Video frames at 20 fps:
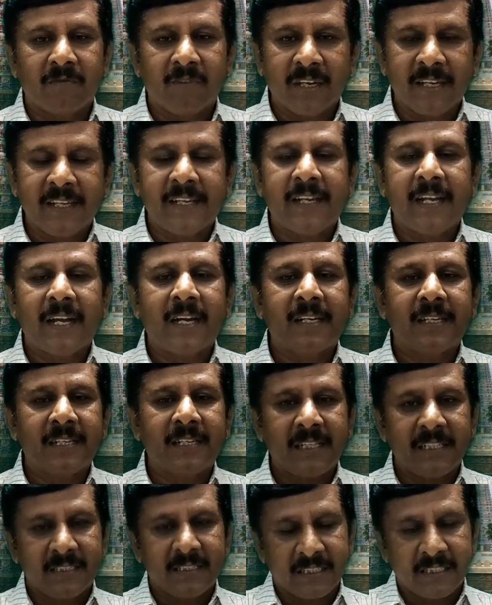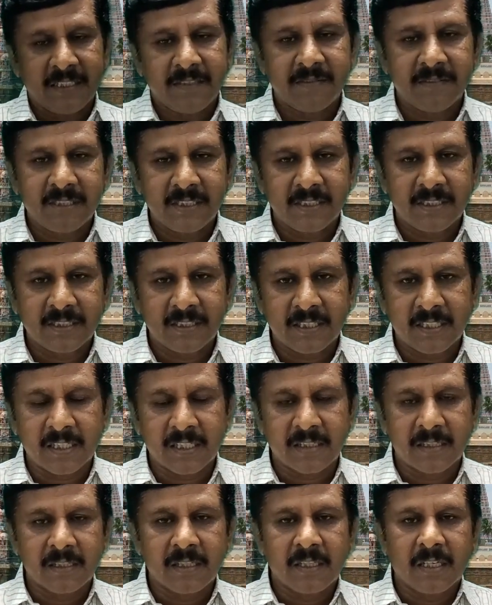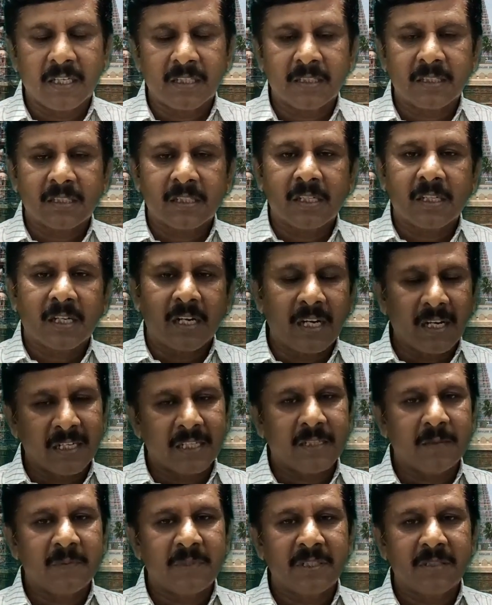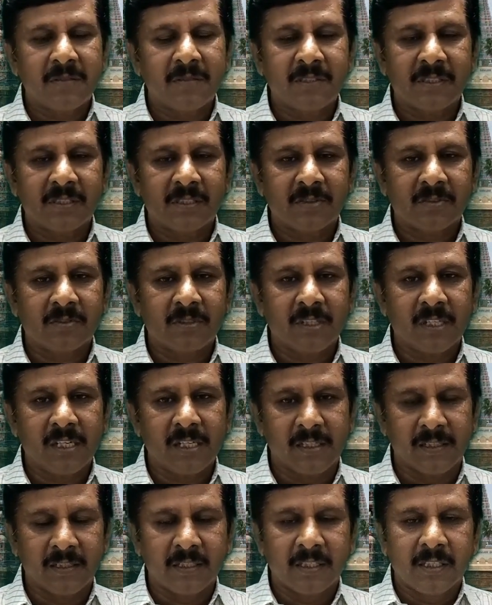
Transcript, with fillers: வைகை ஆற்றிலே தள்ளிவிடுகின்றனர் அதற்கு காரணம் என்னவென்று சொன்னால்